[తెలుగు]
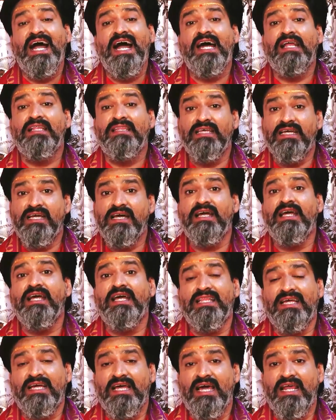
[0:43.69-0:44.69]
ఆర్థికంగా
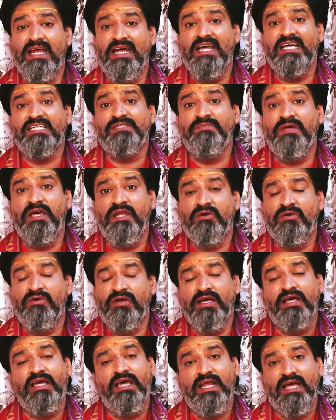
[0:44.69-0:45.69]
ఎదగాలి లక్ష్మీ
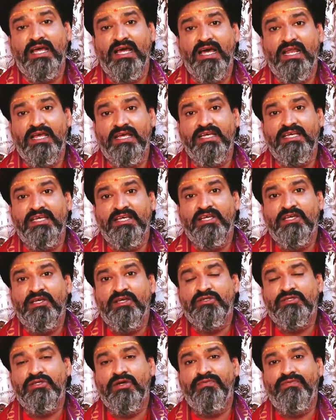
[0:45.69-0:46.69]
అనుగ్రహం కలగాలి
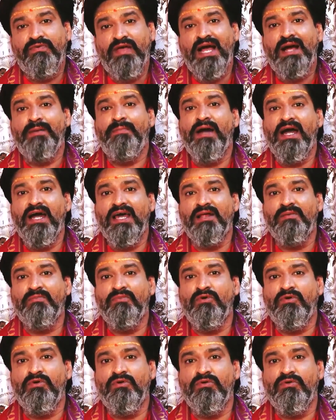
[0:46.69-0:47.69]
సో
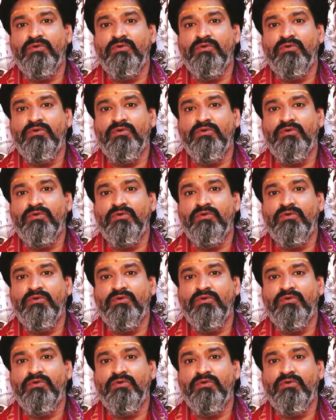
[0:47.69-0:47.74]
వ్యాపారము